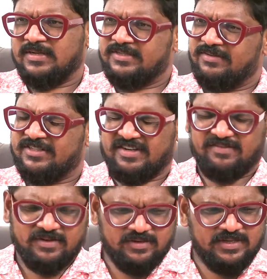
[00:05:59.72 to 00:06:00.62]
మంచి
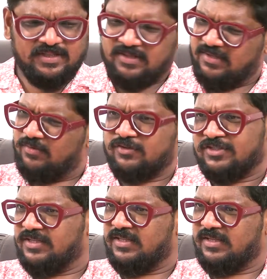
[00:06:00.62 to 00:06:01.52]
విషయమే ఇది
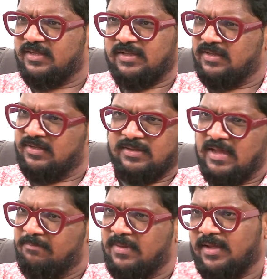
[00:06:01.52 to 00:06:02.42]
వచ్చింది ఈ
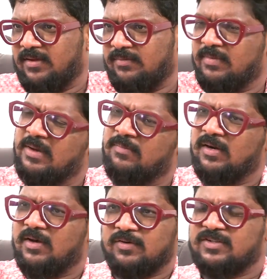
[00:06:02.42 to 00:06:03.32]
అమ్మాయి
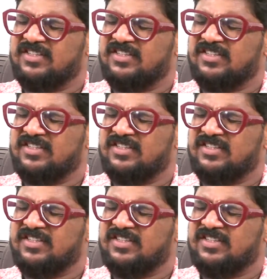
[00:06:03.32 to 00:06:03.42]
మామూలుగా